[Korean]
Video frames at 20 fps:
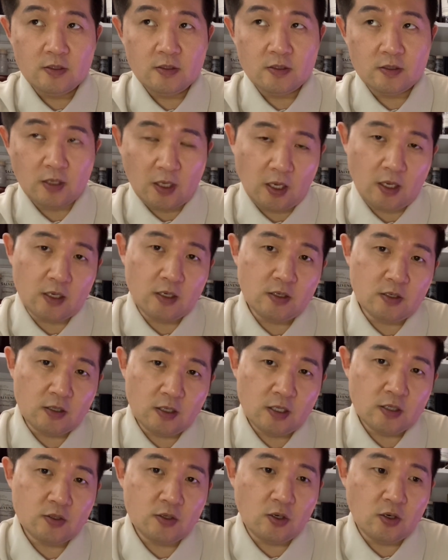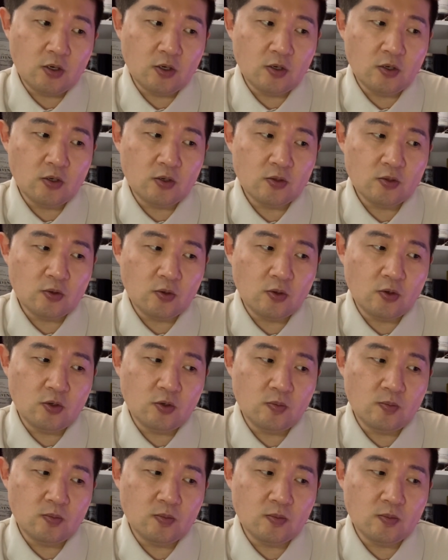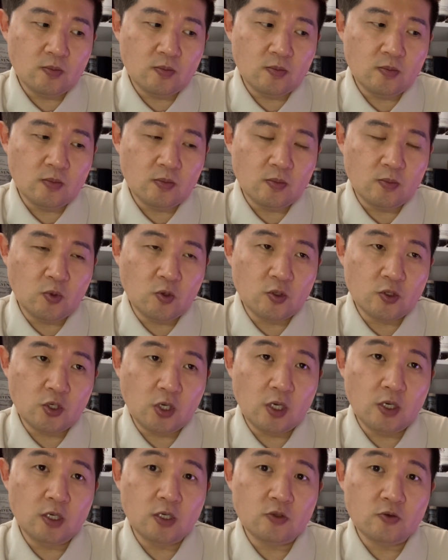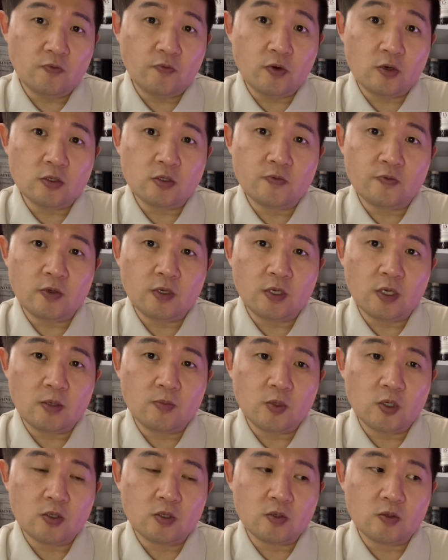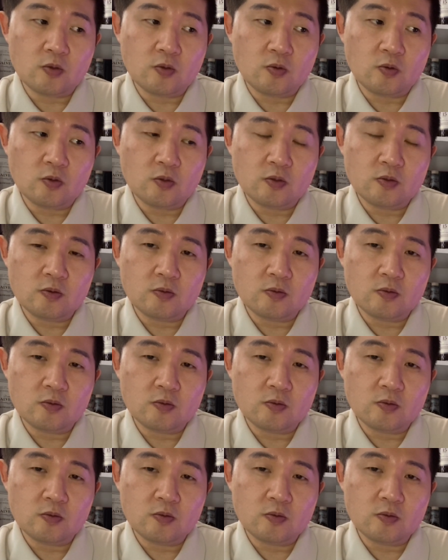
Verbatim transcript: 네, 그래서 조금 뭐 쉐리도 first f i e l 하면은